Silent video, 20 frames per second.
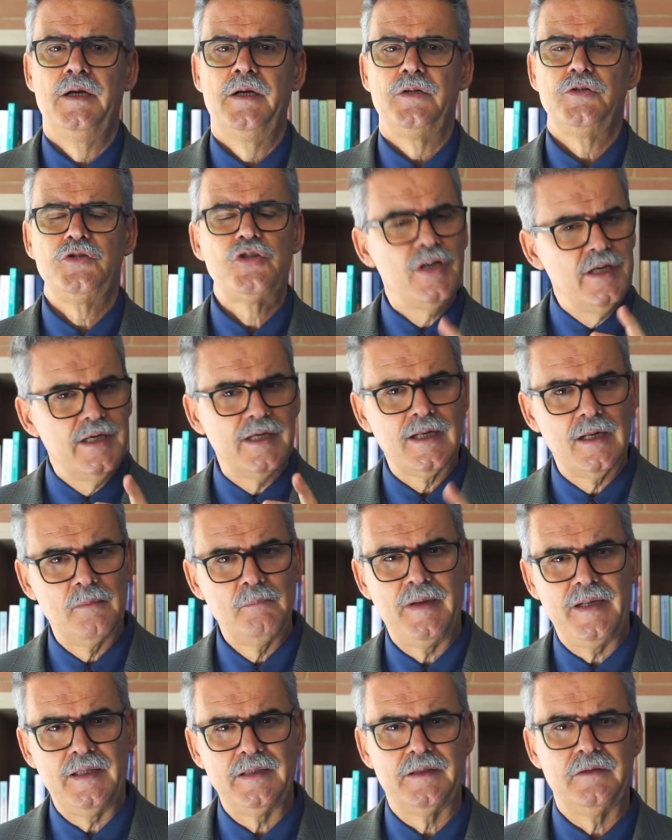
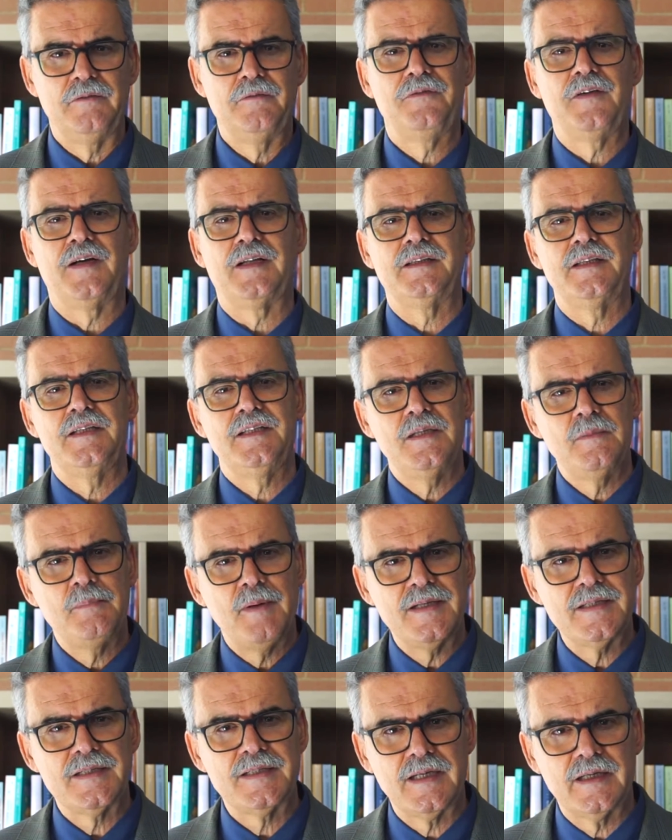Generalmente infatti si
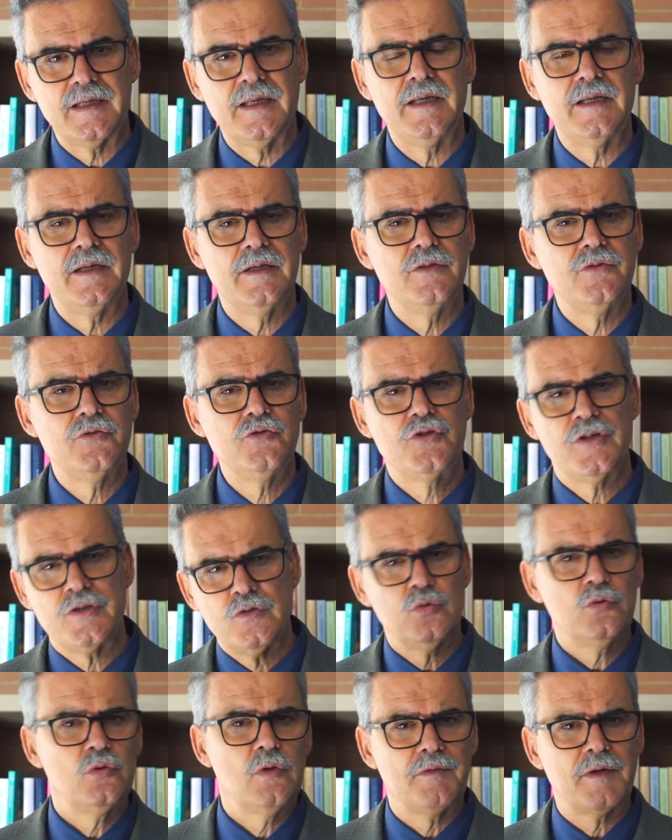pensa che
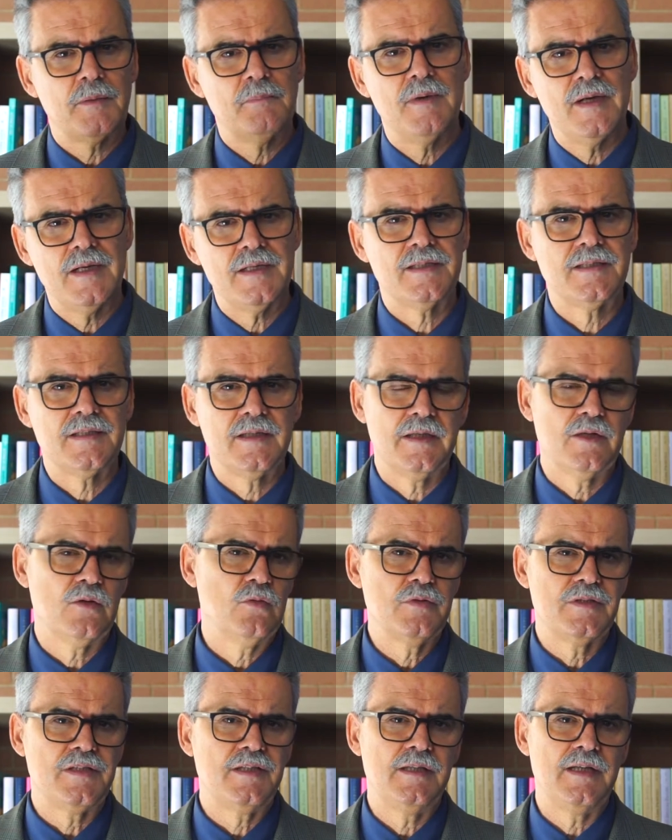Gesù dovrebbe essere
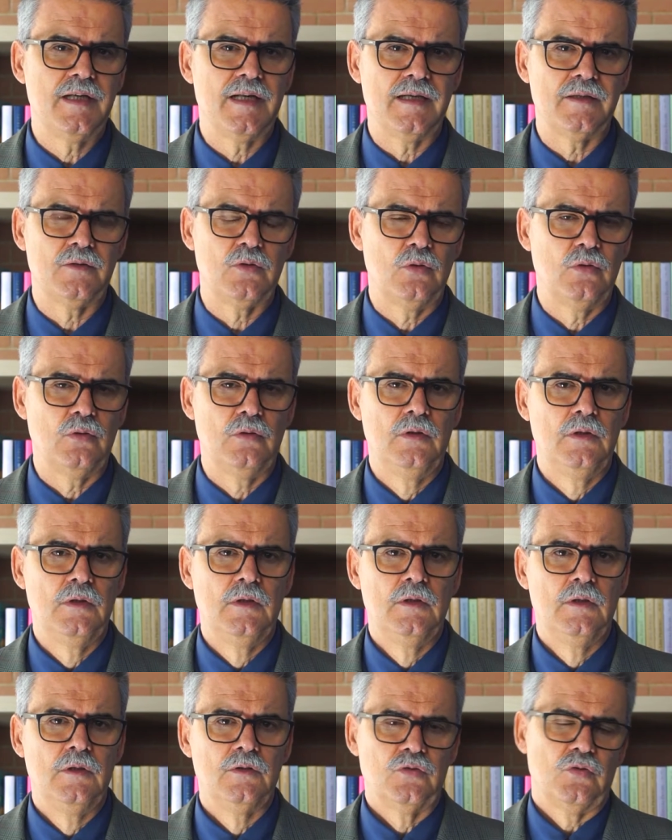considerato
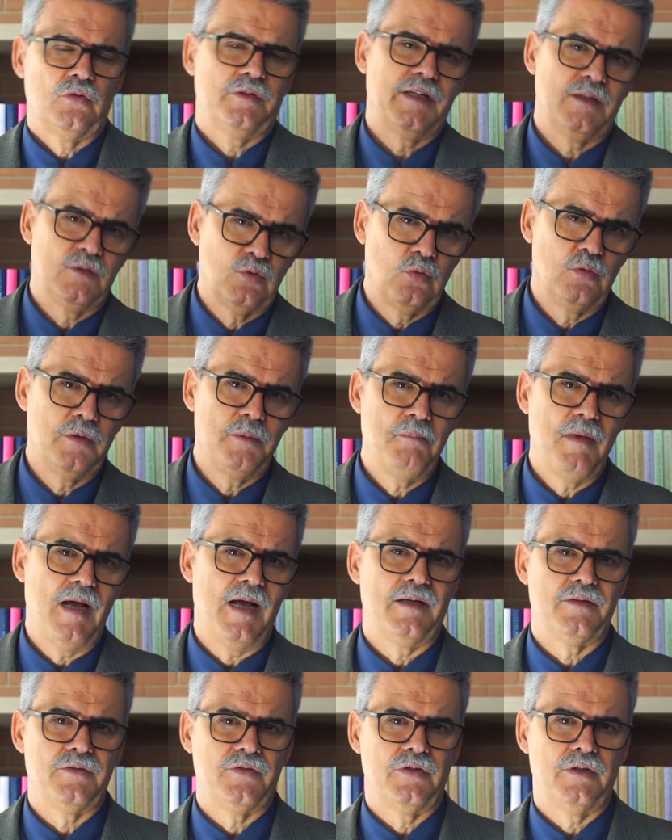soltanto
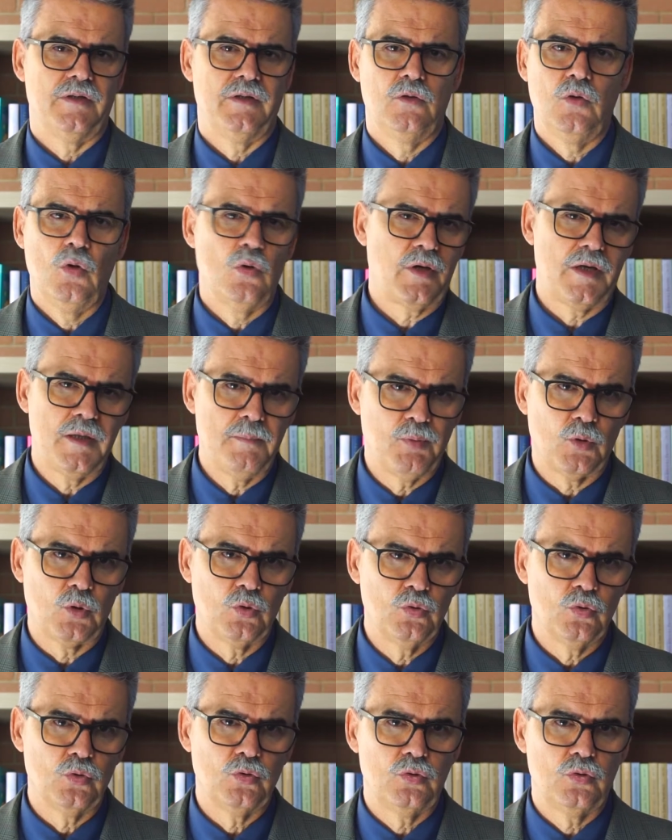un'immagine, non
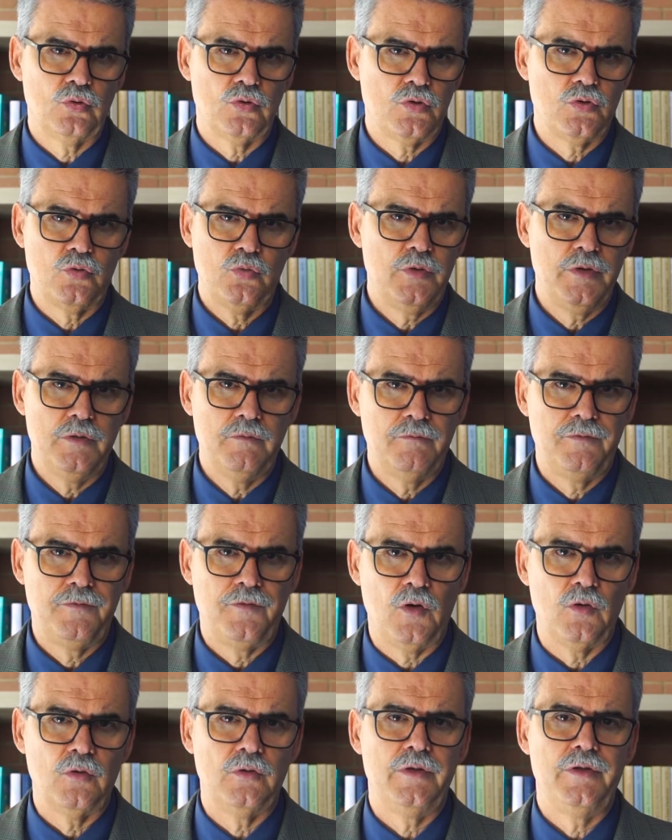riprodotto su di un
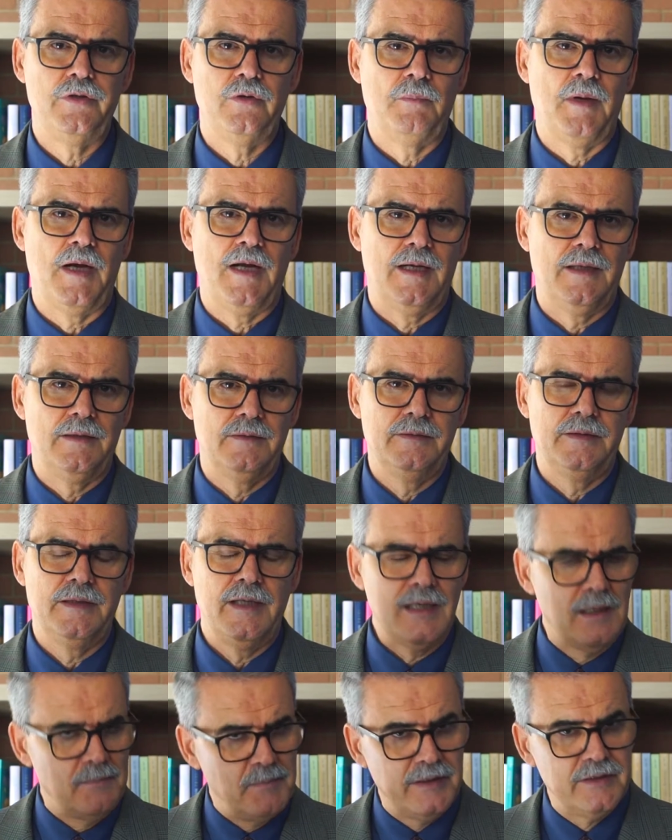foglio, ma
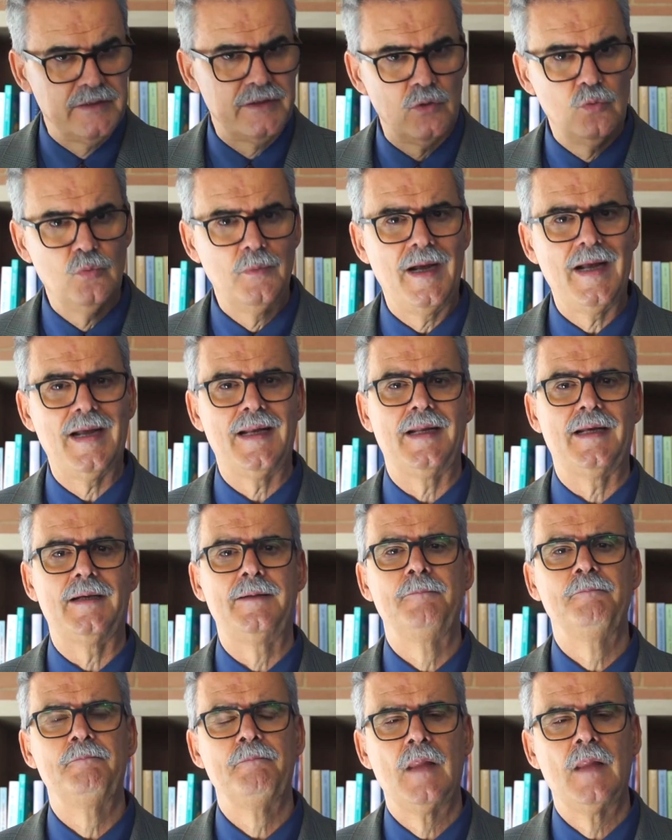nella mente umana.